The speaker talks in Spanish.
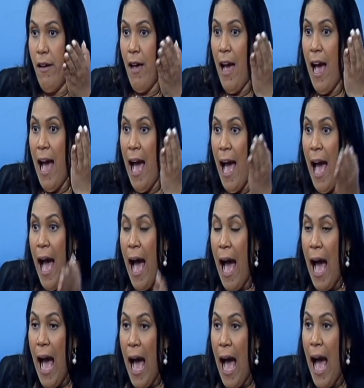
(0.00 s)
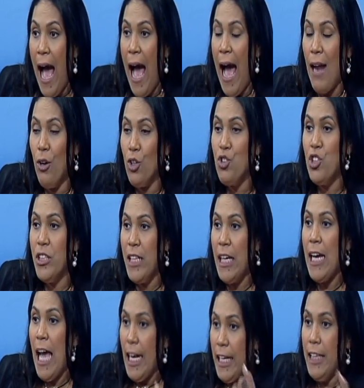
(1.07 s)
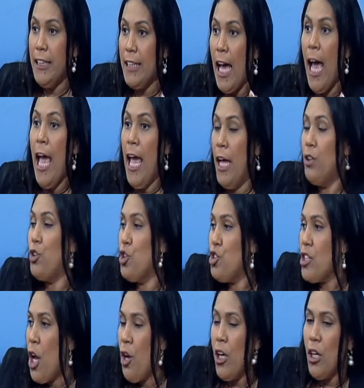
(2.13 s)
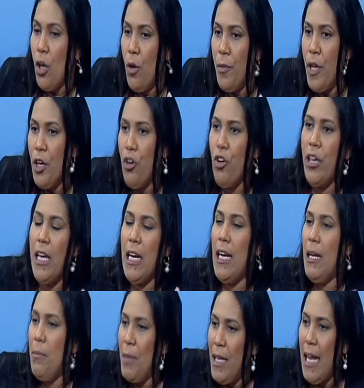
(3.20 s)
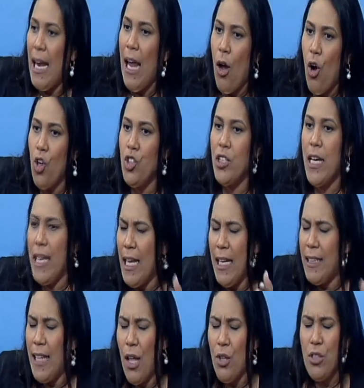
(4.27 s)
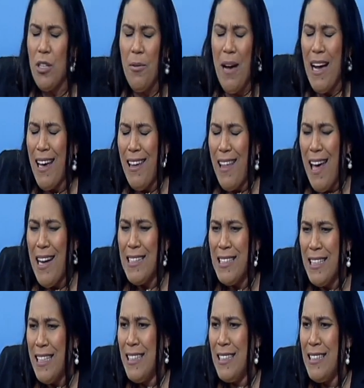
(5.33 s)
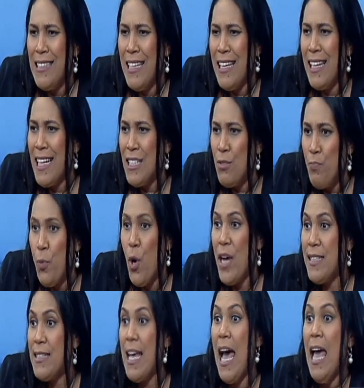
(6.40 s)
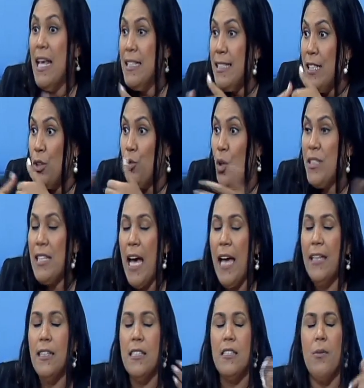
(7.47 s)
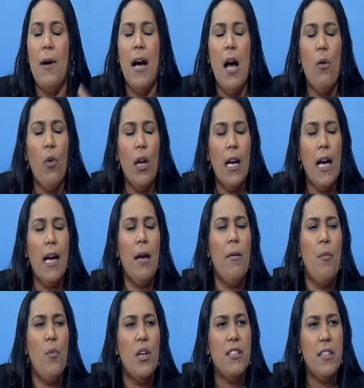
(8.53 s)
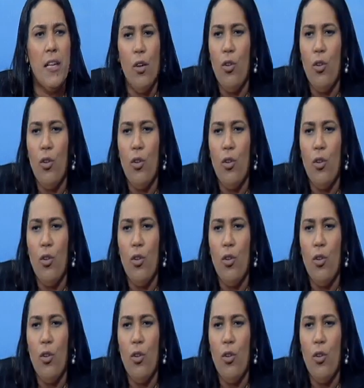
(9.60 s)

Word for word: a, los sindicalistas. Entonces ahora el gobierno quiere eliminar la OSA y el Estado se va a quedar sin, respuesta. si toda esa gente se van a huelga, ¿qué vamos a hacer?